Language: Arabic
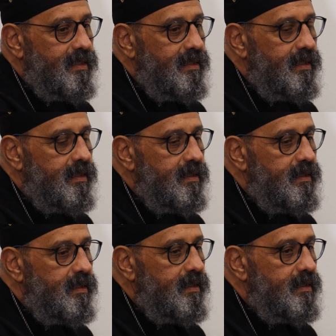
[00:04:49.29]
التانية
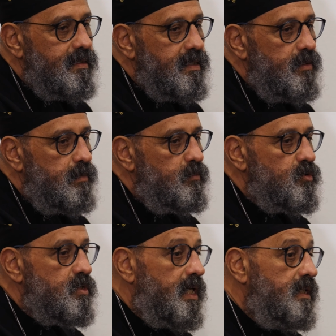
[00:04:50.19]
إن الإنسان يبقى
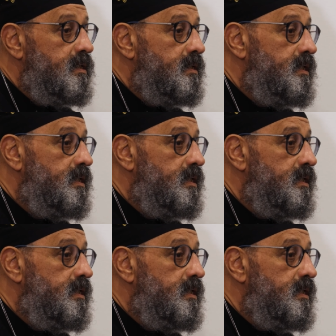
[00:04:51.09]
مستعد